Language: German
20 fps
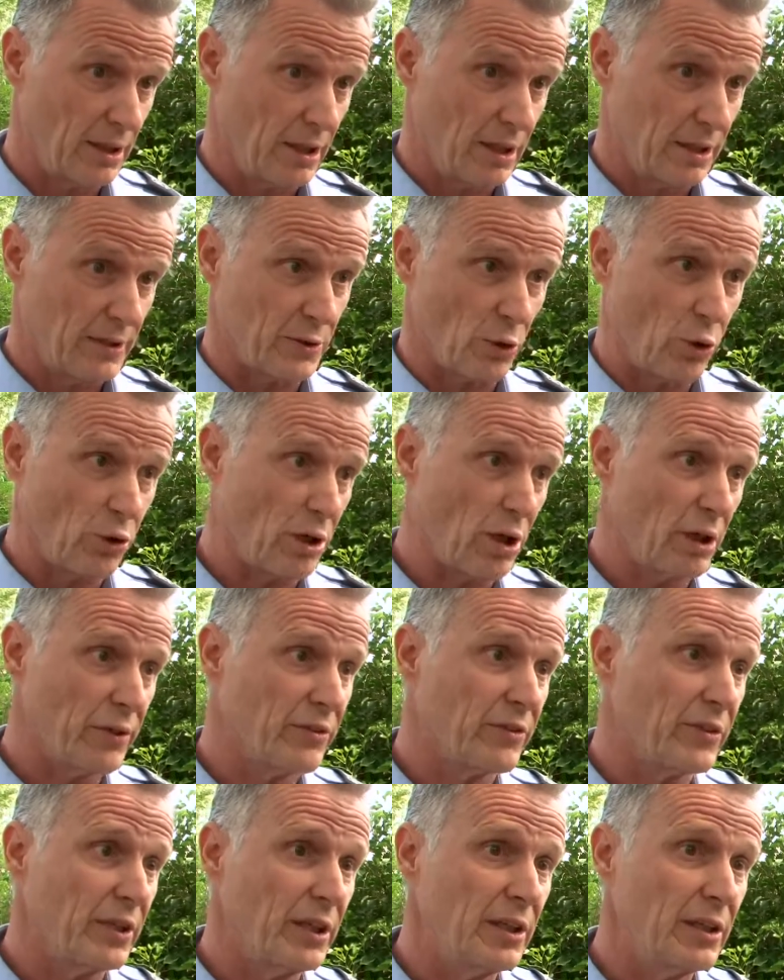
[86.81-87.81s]
So kann
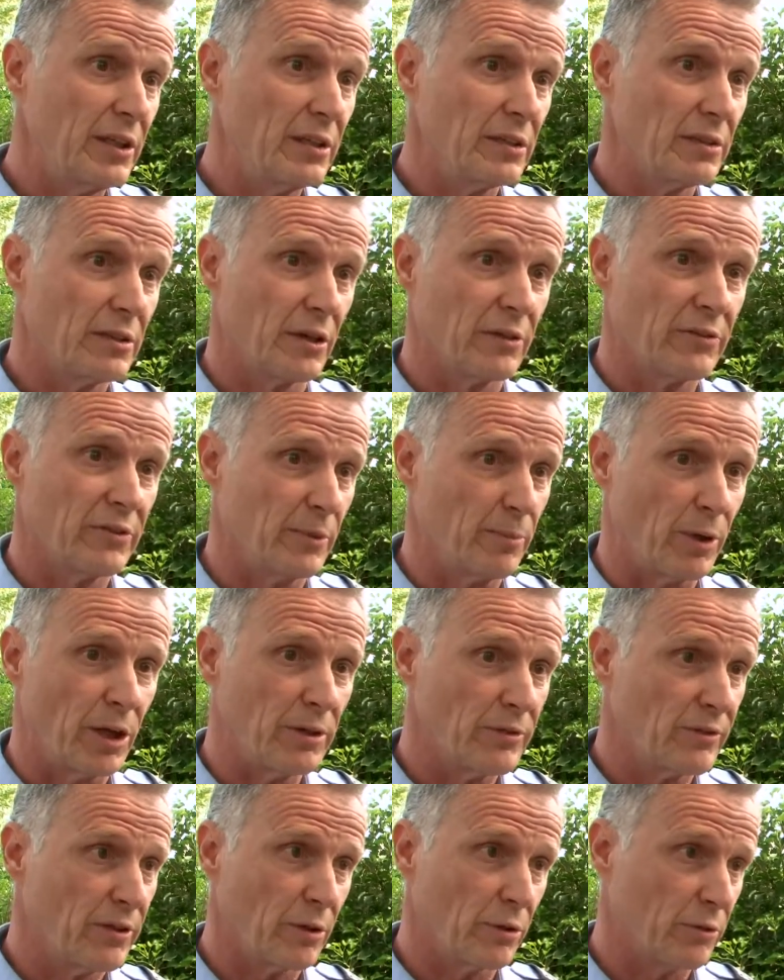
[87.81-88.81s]
es sein, dass sie
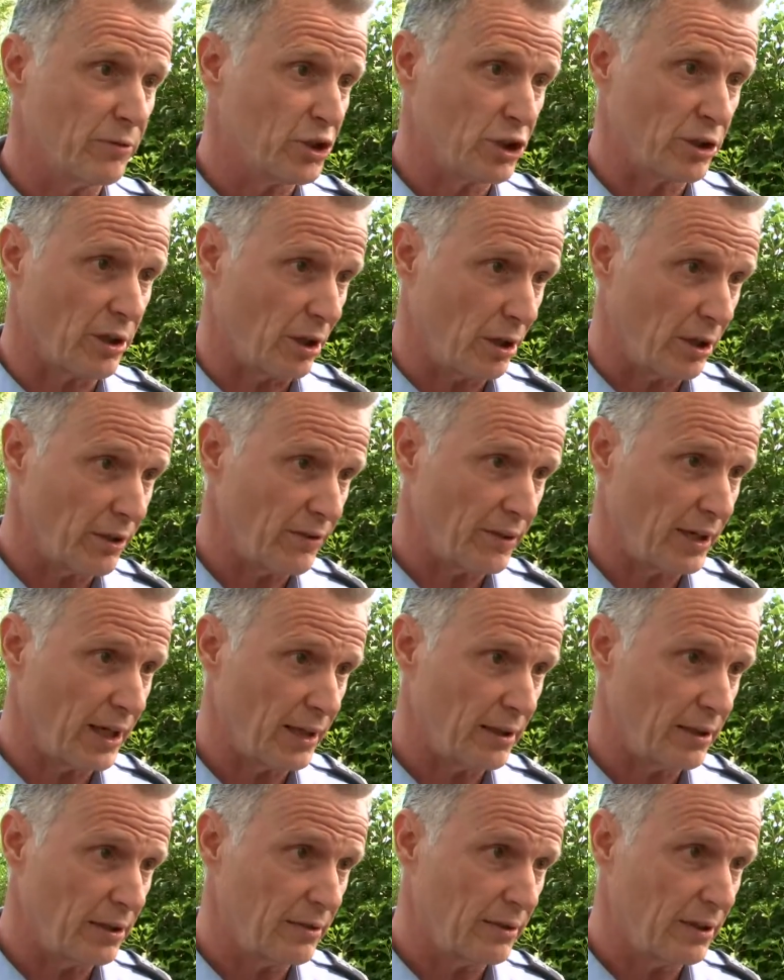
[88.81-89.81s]
plötzlich auf die Straße
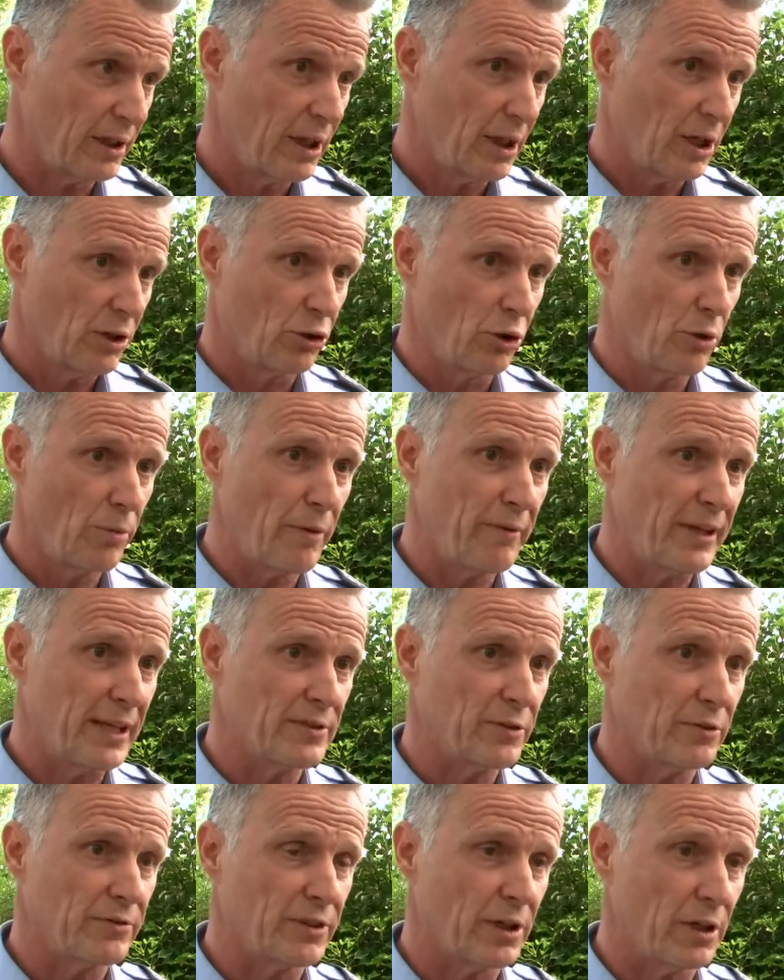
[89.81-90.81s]
rennen, nur weil
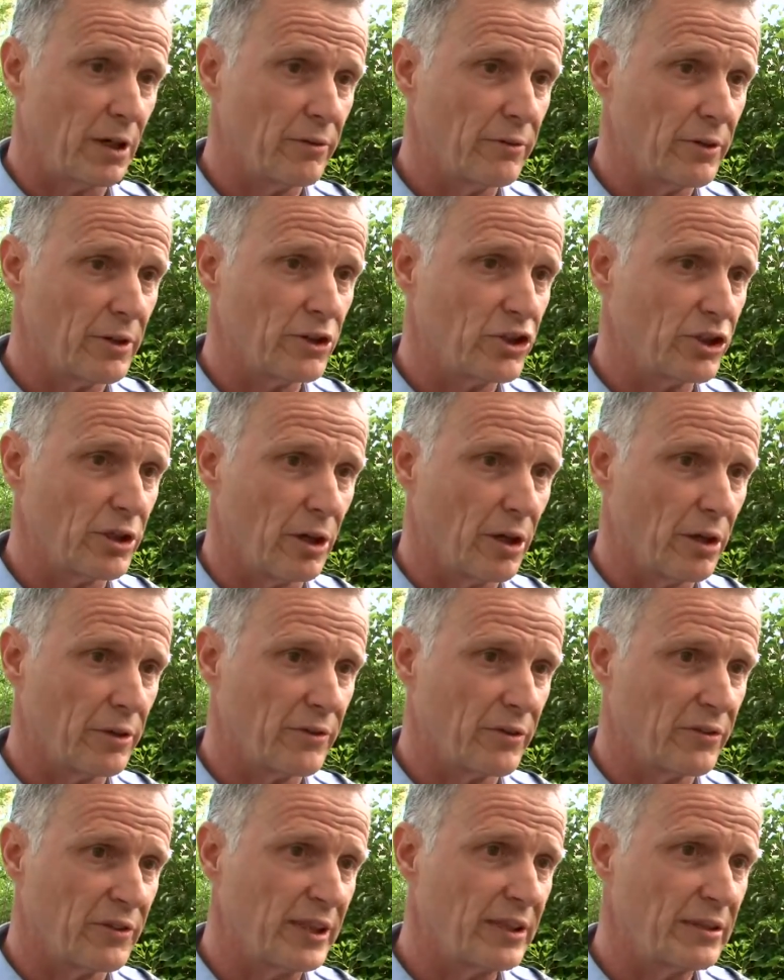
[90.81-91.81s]
sie auf der anderen
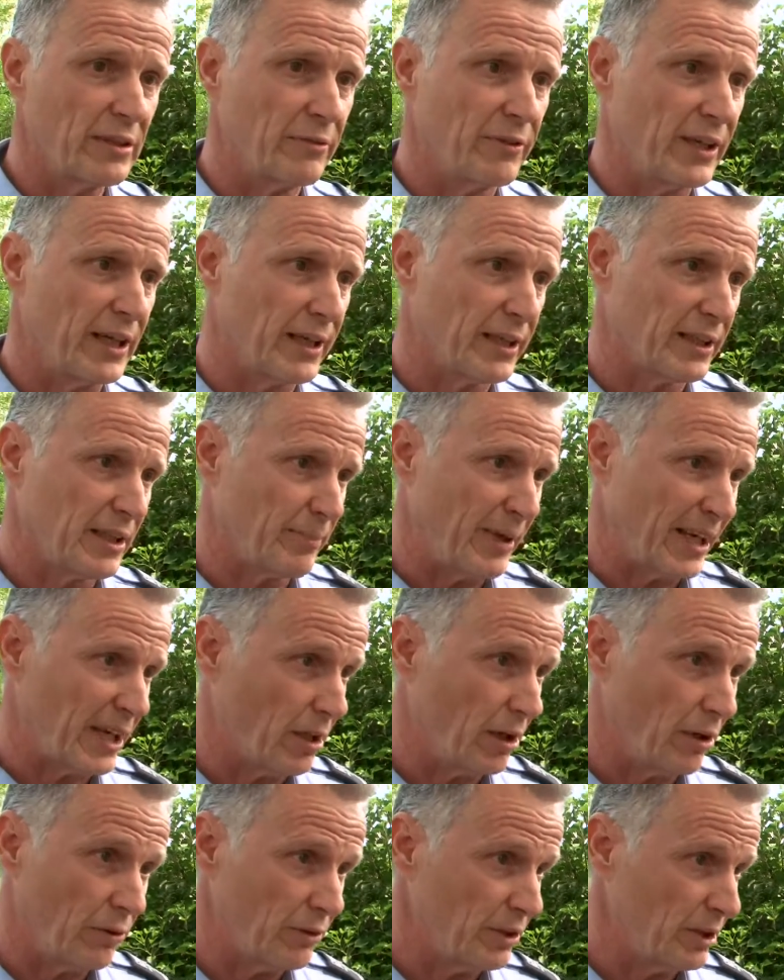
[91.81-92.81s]
Straßenseite vielleicht eine
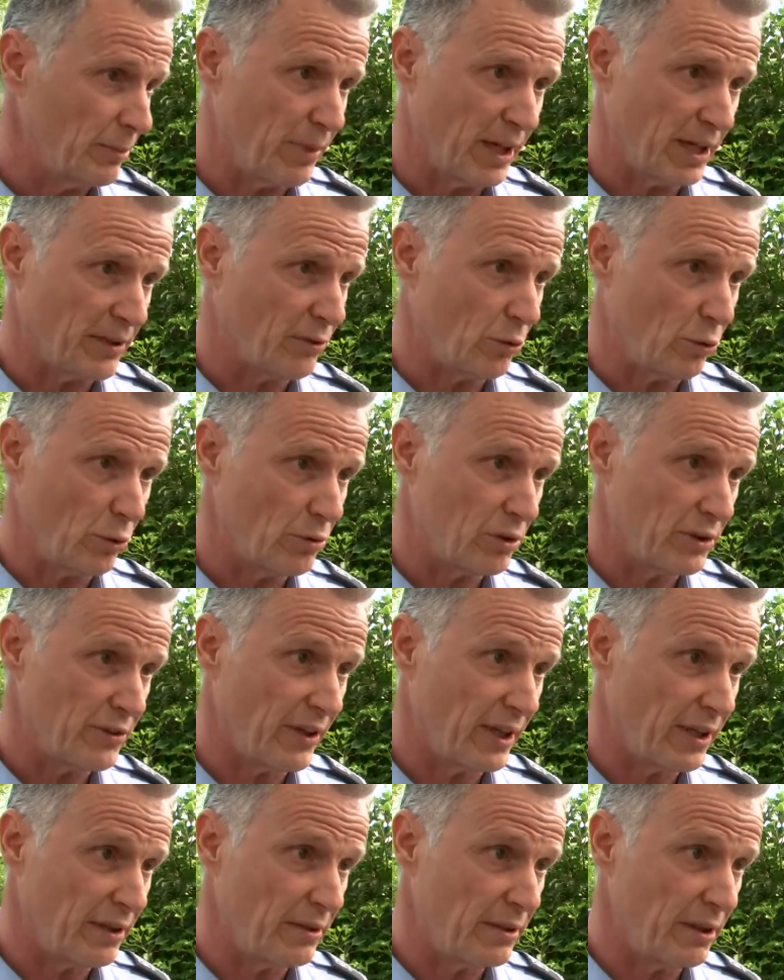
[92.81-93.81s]
bekannte Person
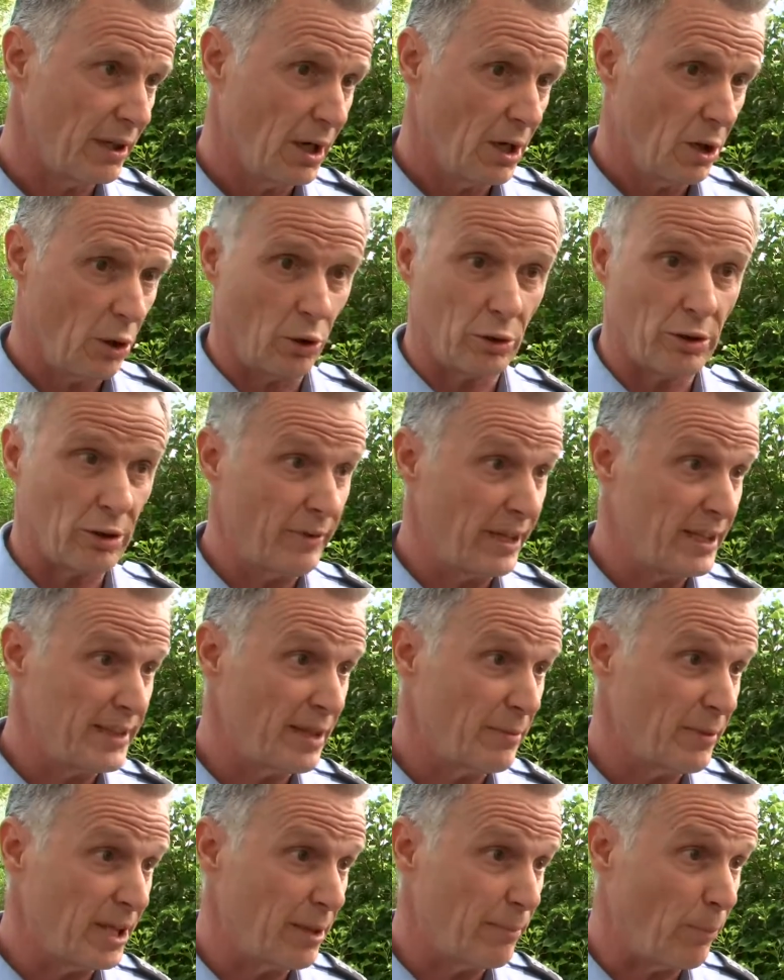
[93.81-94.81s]
sehen oder weil sie
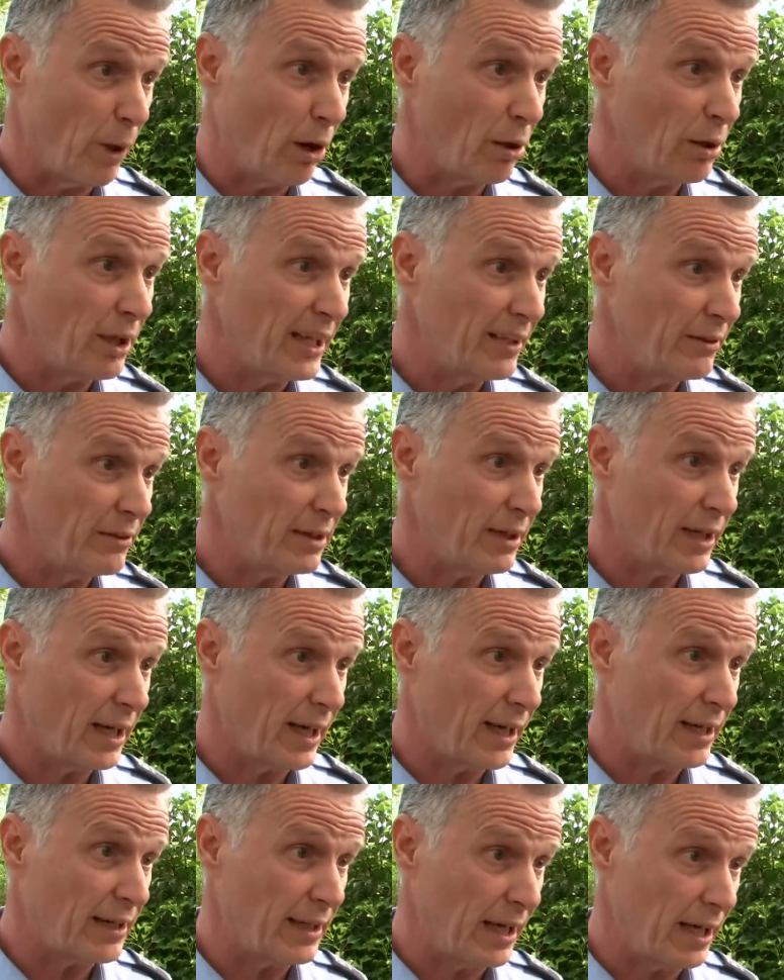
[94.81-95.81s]
einem Ball
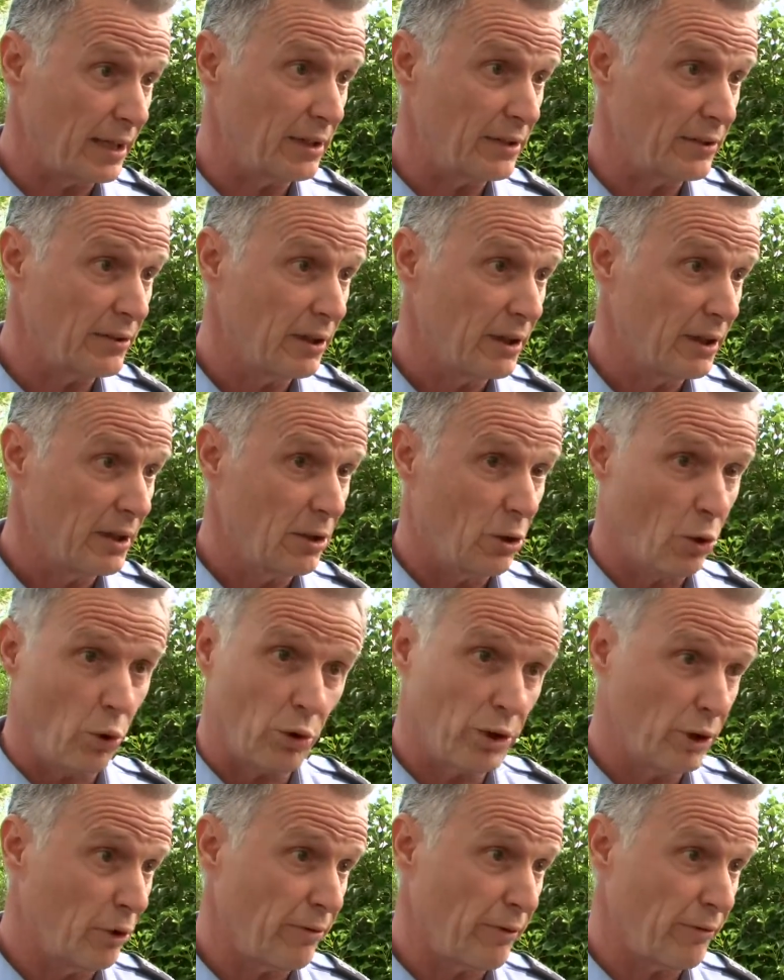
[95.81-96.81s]
hinterher rennen,
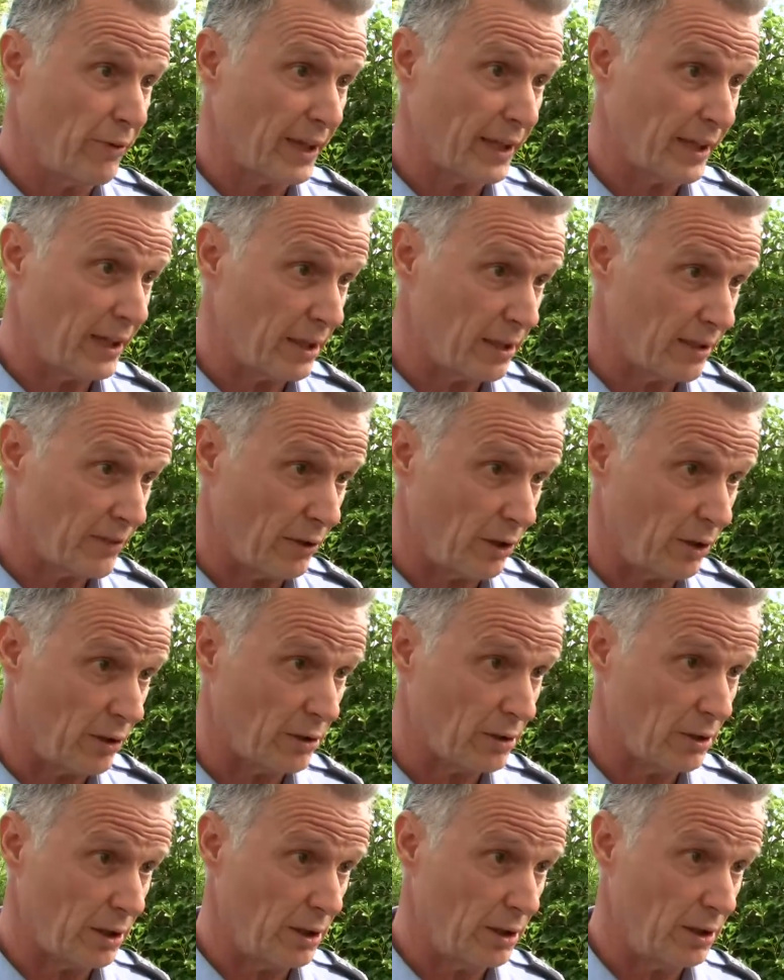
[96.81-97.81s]
ohne auf den Verkehr zu
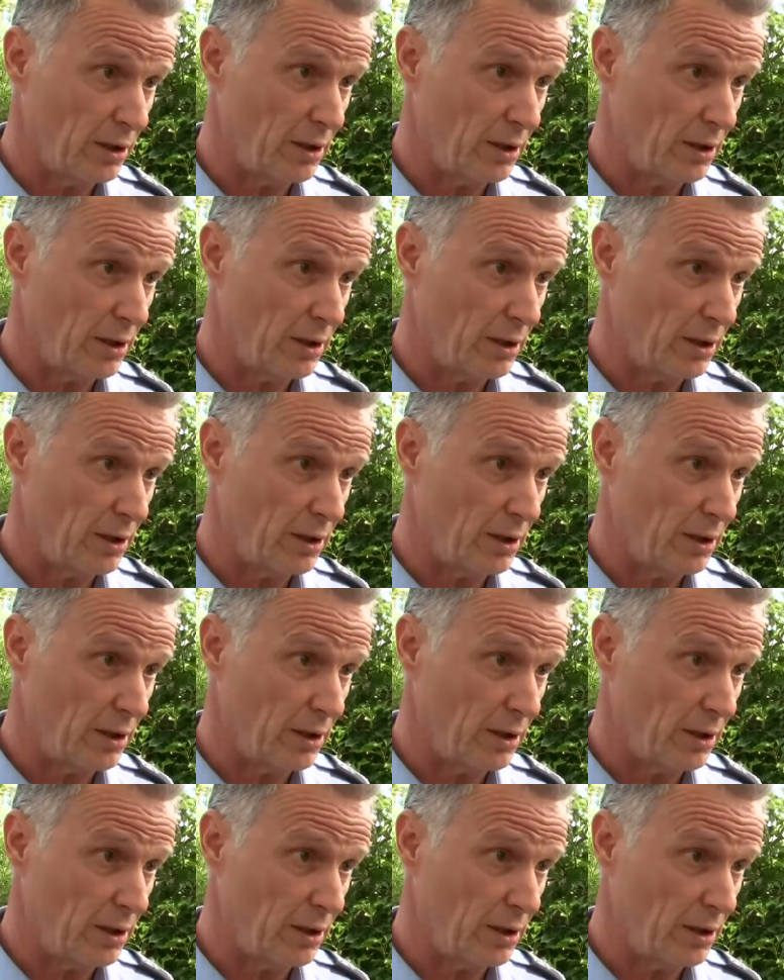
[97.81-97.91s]
achten.